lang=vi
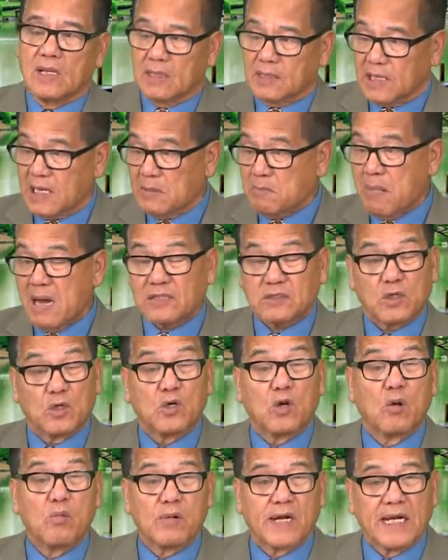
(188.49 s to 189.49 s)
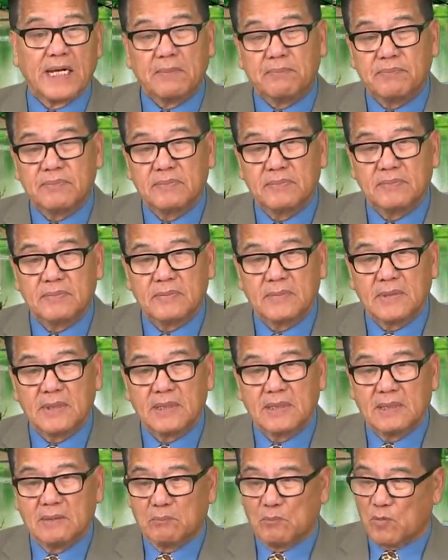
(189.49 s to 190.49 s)
Đi bắt còn không kịp
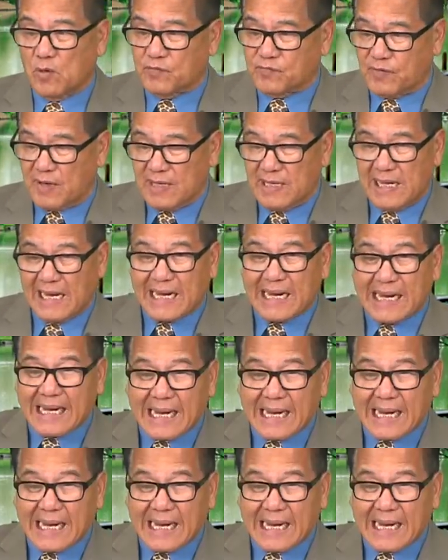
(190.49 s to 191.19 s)
Một phần lại